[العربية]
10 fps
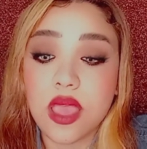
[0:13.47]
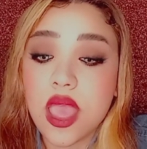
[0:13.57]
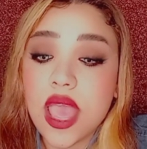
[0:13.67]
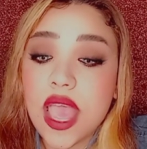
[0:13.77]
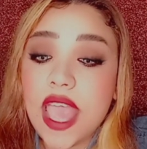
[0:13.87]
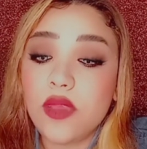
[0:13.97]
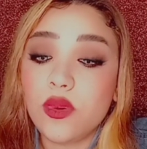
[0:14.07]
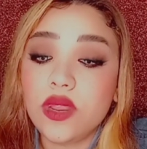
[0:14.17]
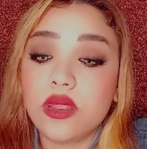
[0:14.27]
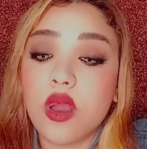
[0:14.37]
هيكون
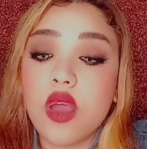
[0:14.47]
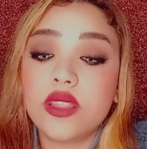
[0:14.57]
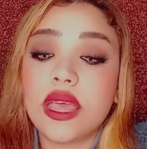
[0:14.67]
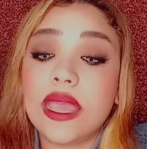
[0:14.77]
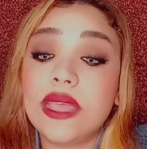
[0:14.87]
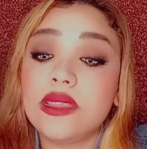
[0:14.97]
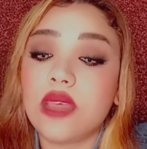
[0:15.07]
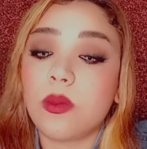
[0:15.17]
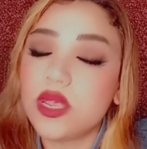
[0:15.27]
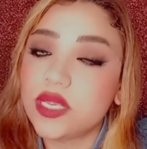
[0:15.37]
النهاردة أنت
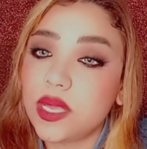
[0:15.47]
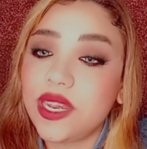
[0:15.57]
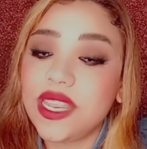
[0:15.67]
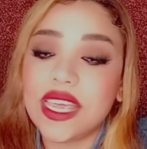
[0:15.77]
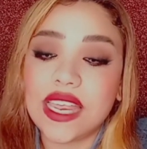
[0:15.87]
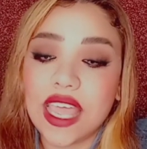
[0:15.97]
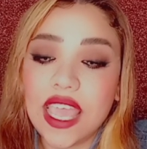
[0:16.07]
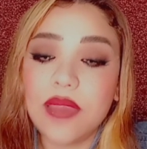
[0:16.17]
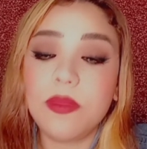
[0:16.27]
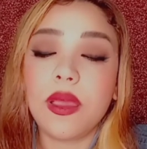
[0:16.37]
مصدر
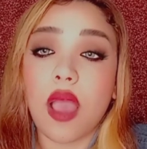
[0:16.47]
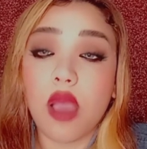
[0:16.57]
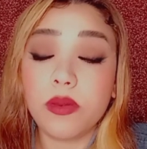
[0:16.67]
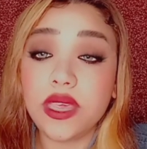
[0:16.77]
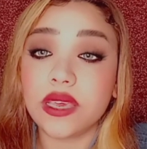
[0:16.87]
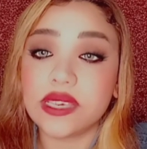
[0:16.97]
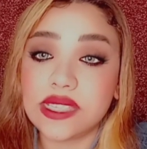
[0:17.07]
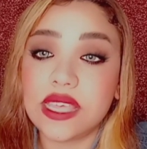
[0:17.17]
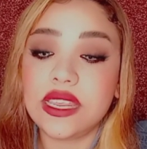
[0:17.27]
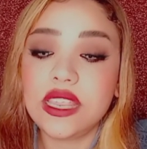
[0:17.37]
لإلهام عميق جدا
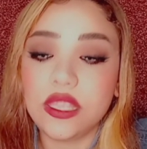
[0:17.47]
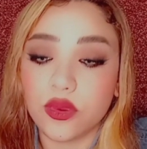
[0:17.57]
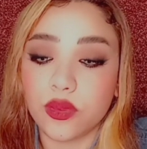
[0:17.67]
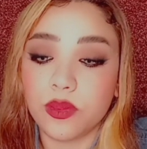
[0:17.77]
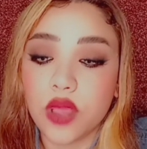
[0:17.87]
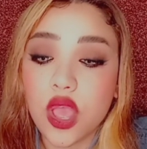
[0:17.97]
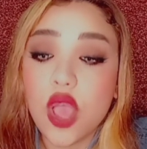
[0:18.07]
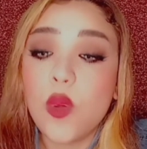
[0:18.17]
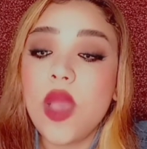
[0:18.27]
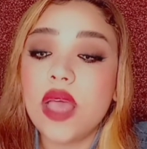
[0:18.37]
اليوم
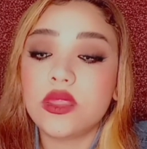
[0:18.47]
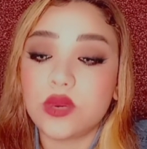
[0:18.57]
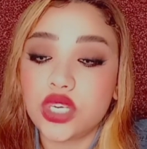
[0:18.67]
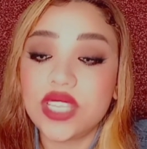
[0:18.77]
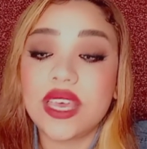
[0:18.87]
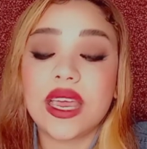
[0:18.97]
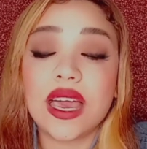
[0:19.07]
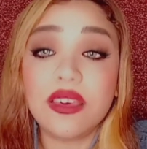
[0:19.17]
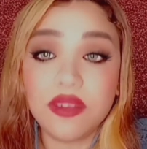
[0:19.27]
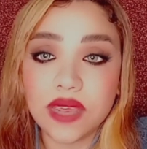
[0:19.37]
وهترشدك
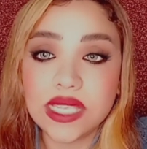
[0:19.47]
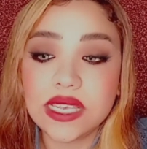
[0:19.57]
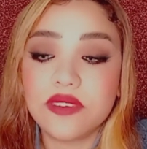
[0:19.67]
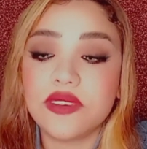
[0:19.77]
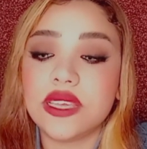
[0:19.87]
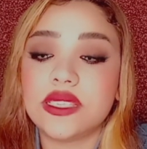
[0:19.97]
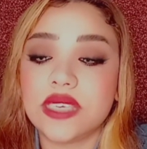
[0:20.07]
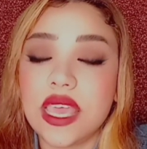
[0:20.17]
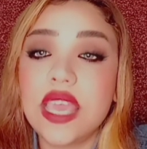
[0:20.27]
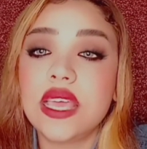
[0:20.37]
غرائزك في
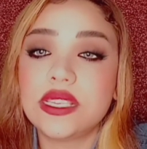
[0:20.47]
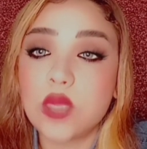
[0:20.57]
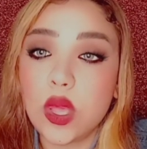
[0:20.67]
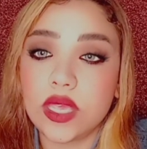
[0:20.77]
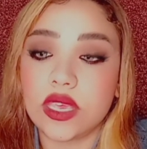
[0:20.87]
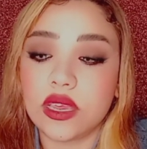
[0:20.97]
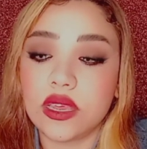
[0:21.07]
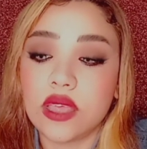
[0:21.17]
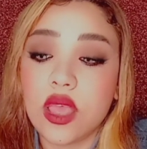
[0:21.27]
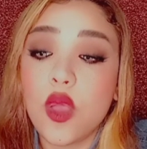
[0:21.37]
اتجاه صحيح
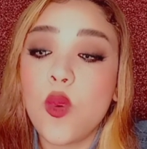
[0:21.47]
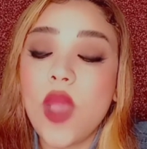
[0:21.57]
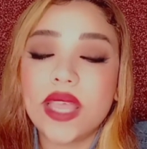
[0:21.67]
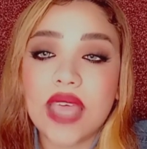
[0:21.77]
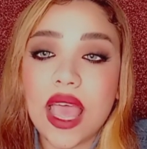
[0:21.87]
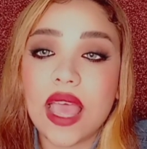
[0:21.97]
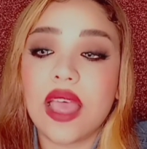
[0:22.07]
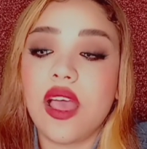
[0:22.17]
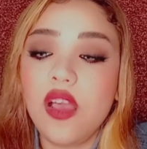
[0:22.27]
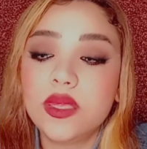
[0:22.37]
وهتحقق
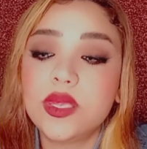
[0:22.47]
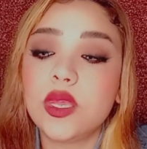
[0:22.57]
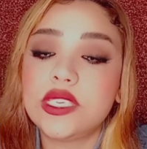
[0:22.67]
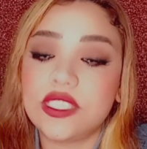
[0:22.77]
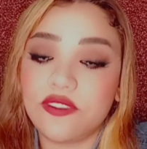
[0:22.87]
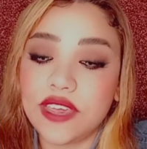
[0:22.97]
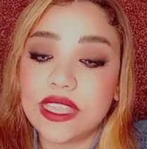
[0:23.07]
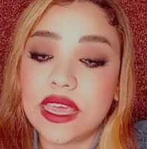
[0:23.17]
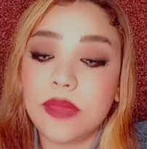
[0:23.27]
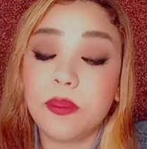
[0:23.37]
أقصى
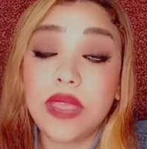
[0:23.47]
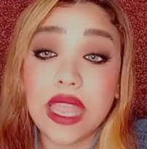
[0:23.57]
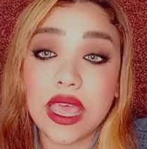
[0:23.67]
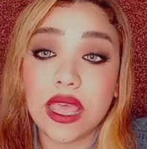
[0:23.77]
استفادة منها